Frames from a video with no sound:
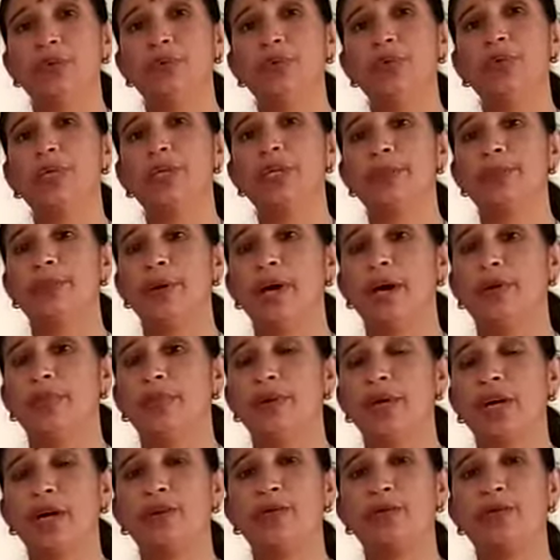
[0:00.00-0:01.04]
उनकी
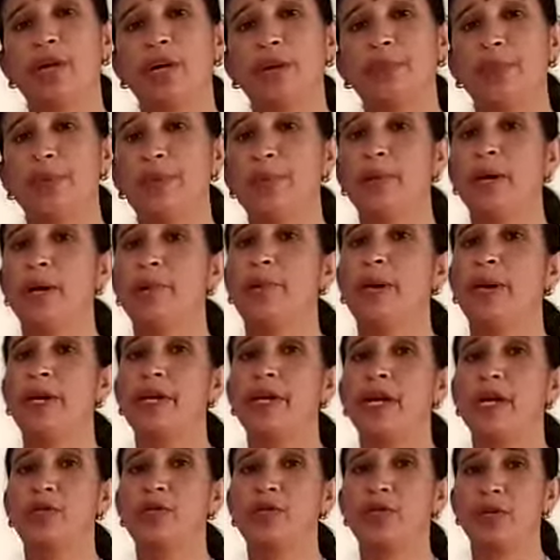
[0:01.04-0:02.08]
भावना उनका बिंब
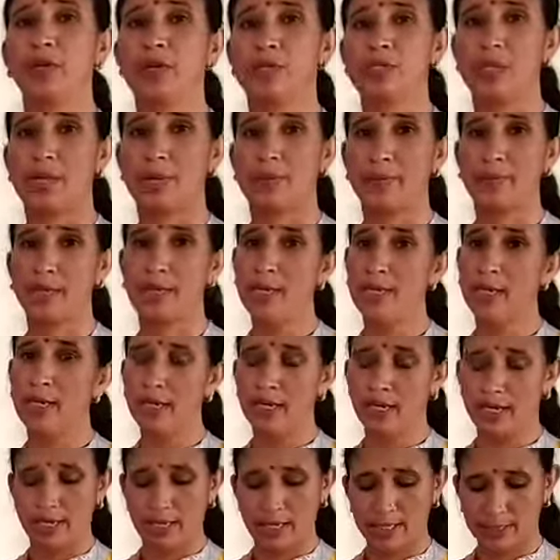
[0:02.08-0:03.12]
हमारी आंखों के सामने
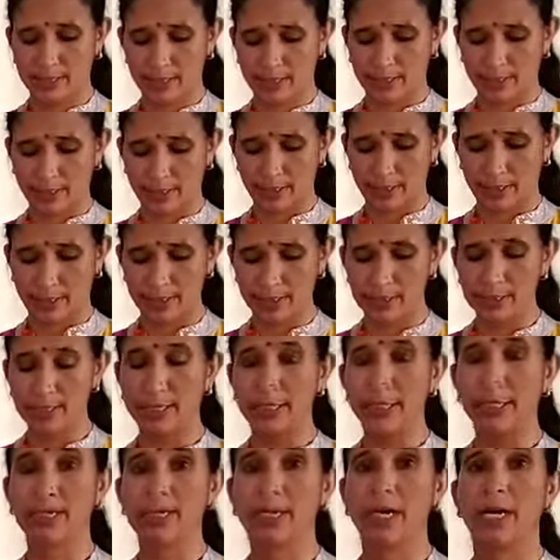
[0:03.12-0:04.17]
आ जाता है
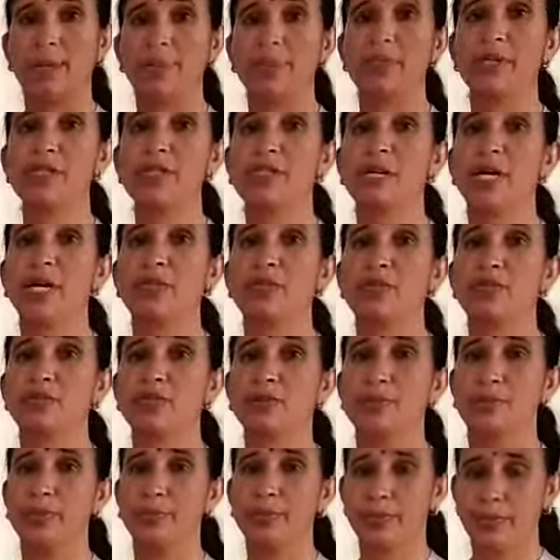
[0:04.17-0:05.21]
इसलिए यहाँ पर
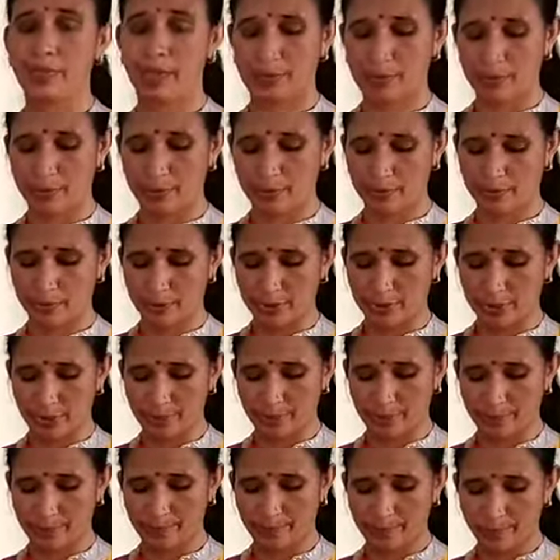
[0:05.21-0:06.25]
चाक्षुक बिंब का प्रयोग किया
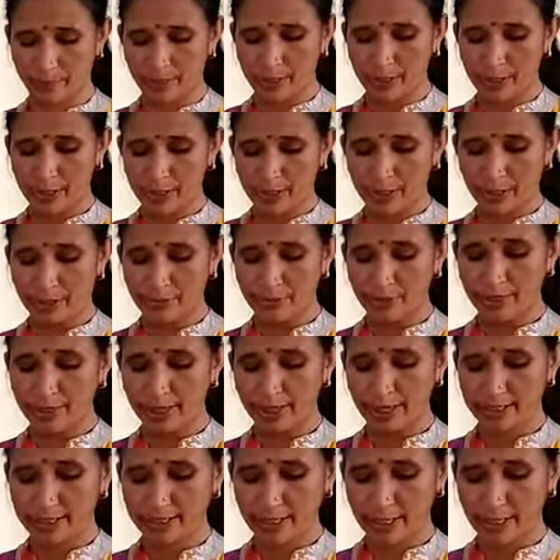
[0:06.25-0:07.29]
है कवि
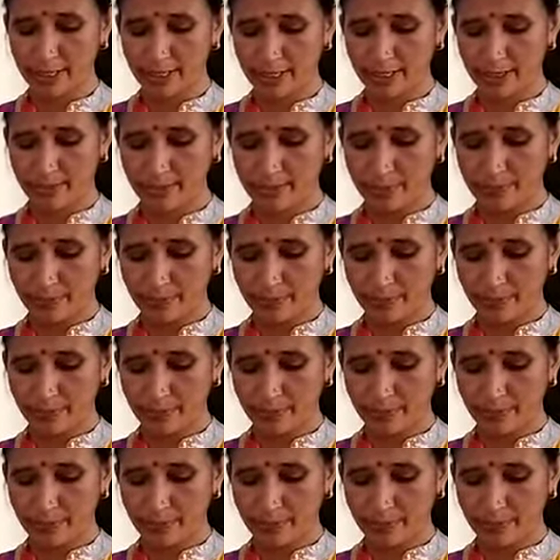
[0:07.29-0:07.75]
कहता है